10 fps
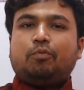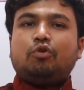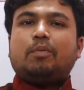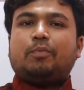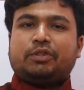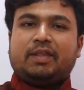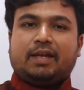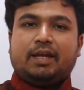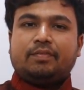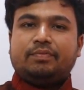পূর্বপদ
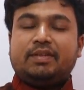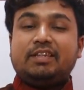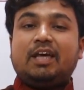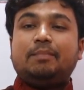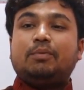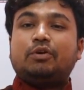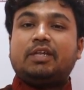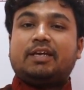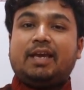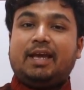থেকে দ্বিতীয়
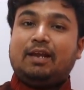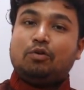বিভক্তি কেরে